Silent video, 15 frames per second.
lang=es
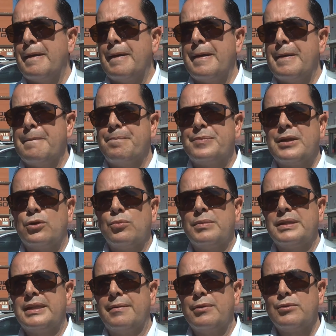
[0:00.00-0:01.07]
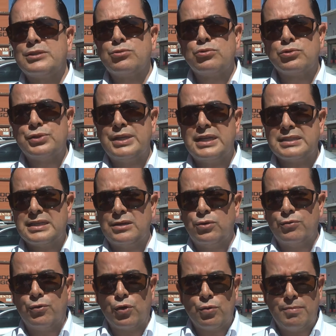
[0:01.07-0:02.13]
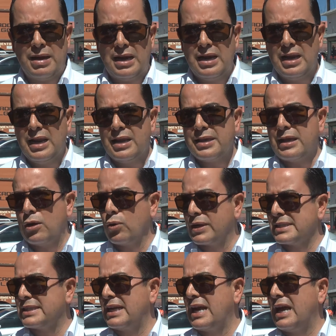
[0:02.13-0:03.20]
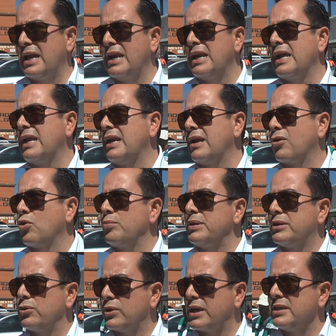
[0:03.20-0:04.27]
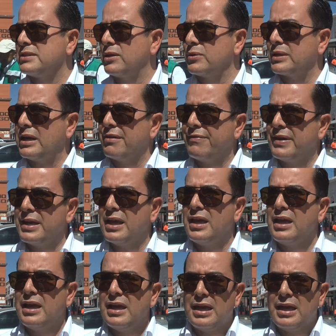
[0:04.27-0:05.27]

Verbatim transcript: eh, te comentaba yo hace unos días en lo formal, ya lo que será el, comité organizador de la feria,